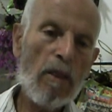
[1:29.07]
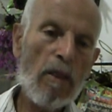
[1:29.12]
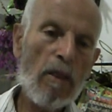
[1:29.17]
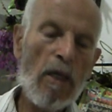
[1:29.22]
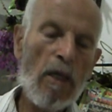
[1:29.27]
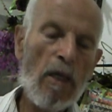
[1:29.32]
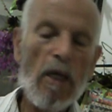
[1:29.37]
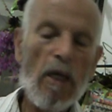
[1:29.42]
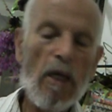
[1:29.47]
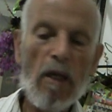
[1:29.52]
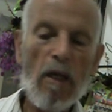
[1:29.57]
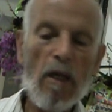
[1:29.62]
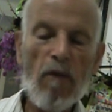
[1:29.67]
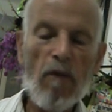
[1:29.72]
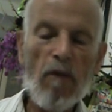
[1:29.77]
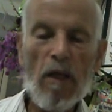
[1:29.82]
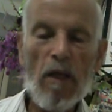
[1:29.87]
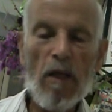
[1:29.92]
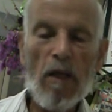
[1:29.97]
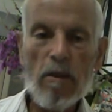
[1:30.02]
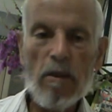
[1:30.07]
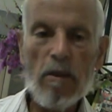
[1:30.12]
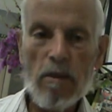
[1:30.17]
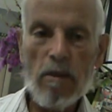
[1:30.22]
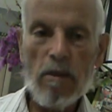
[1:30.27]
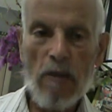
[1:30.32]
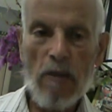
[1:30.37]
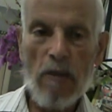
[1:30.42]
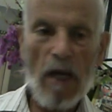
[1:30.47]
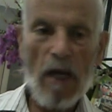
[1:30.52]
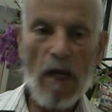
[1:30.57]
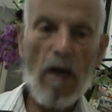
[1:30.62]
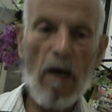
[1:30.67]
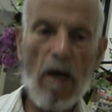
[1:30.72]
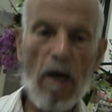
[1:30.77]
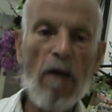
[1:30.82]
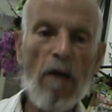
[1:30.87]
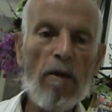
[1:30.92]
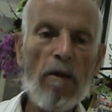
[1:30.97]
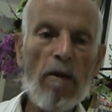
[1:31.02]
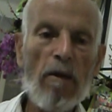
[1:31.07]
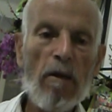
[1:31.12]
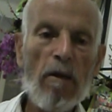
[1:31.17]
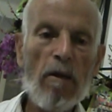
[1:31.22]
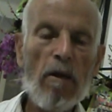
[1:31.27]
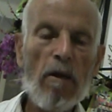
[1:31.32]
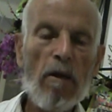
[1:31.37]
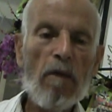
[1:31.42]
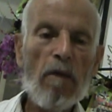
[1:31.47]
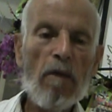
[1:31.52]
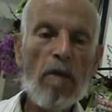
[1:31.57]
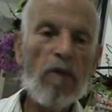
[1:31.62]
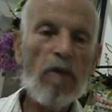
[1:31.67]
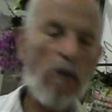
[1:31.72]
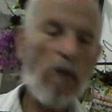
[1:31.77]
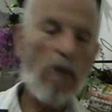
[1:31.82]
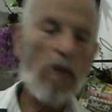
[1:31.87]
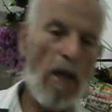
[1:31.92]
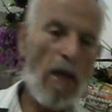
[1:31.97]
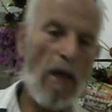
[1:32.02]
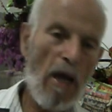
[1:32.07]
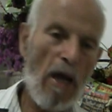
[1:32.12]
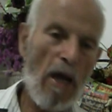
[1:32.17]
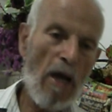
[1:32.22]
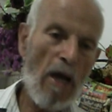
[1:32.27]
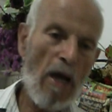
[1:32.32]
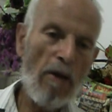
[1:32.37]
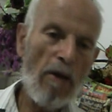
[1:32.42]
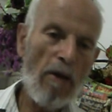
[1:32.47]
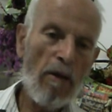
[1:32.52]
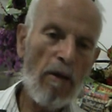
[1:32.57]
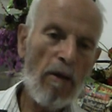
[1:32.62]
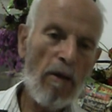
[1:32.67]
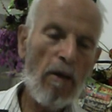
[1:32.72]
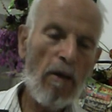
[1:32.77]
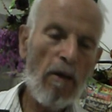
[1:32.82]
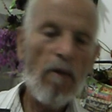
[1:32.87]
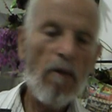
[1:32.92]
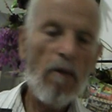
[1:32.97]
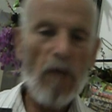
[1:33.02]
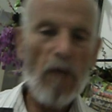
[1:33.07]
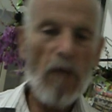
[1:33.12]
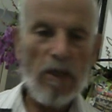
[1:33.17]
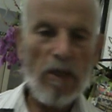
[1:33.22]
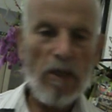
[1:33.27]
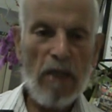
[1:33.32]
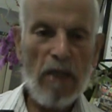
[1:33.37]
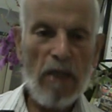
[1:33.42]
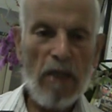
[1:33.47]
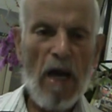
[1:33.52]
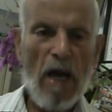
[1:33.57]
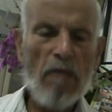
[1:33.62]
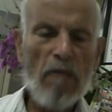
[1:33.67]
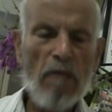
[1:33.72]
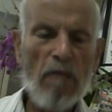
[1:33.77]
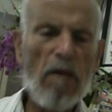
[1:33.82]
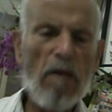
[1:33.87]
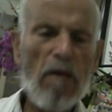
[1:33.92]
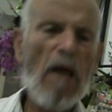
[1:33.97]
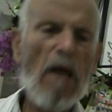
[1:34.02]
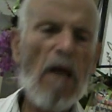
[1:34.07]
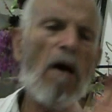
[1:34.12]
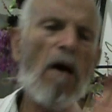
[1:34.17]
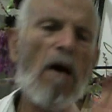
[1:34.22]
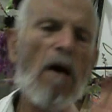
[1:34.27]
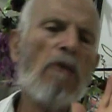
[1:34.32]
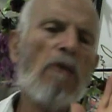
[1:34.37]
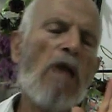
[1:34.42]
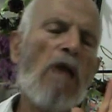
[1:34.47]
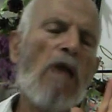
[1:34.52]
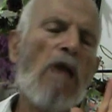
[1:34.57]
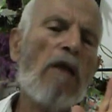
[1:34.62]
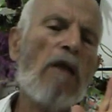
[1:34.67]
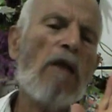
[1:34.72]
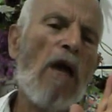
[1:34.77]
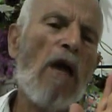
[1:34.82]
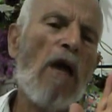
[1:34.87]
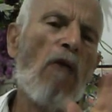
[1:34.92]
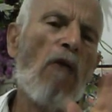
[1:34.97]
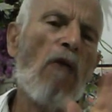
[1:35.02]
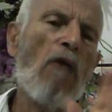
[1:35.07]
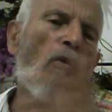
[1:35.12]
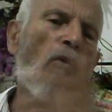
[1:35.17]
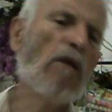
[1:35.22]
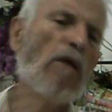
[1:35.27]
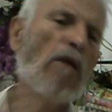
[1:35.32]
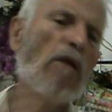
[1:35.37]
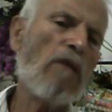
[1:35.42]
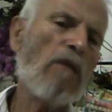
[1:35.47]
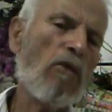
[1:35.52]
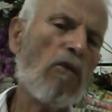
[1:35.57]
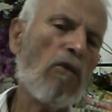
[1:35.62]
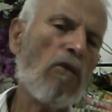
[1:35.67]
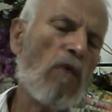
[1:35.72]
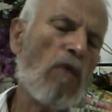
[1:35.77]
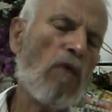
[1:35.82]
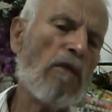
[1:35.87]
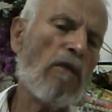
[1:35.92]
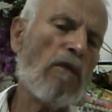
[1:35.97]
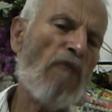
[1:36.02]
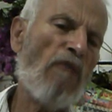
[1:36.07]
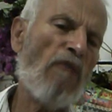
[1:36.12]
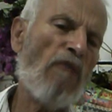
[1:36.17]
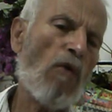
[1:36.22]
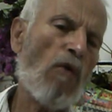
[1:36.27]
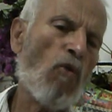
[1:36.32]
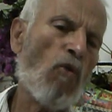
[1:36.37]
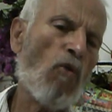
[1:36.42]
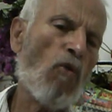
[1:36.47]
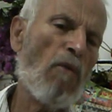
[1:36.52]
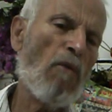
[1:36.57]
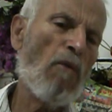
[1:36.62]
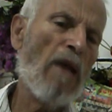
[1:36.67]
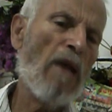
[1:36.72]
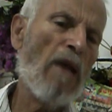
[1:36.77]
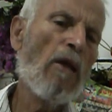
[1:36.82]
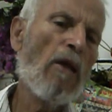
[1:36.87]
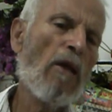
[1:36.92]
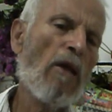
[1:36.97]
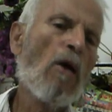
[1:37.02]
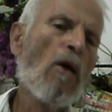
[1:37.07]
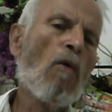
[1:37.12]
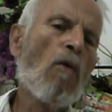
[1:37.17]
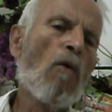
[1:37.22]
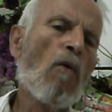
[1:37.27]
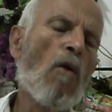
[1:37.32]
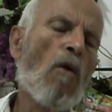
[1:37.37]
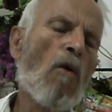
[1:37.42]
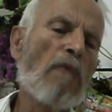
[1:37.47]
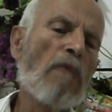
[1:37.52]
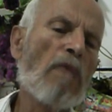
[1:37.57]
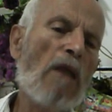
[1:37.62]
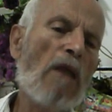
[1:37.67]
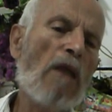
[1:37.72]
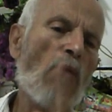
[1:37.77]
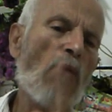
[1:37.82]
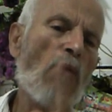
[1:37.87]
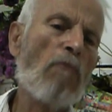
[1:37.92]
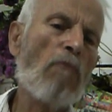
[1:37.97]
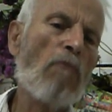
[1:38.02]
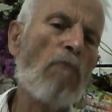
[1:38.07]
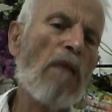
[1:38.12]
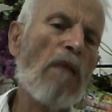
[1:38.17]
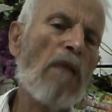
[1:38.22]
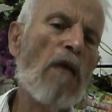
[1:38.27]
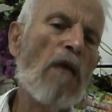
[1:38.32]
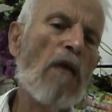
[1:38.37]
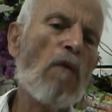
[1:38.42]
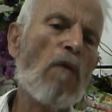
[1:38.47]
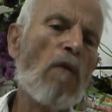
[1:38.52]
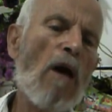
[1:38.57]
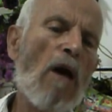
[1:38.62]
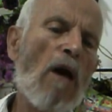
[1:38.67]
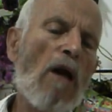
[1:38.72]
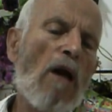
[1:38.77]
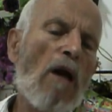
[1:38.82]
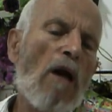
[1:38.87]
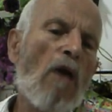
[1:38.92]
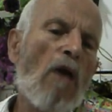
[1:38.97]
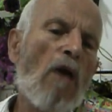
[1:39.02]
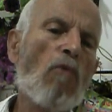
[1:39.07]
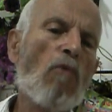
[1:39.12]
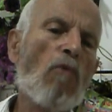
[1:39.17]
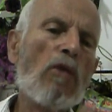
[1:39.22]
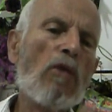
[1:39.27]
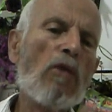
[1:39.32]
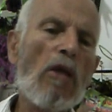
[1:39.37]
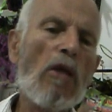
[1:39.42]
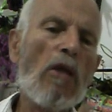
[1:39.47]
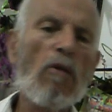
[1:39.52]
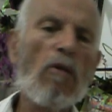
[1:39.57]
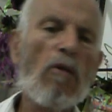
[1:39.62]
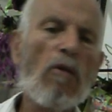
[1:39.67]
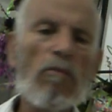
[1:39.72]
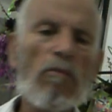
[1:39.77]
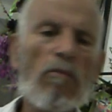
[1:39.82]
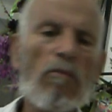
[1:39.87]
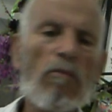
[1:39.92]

يعني في زيغان في تيهان في عصيان مرا ساءت حاله خاصة التوانسة فقر البلاد وهم يدعون بالليل والنهار أنهم وطنيون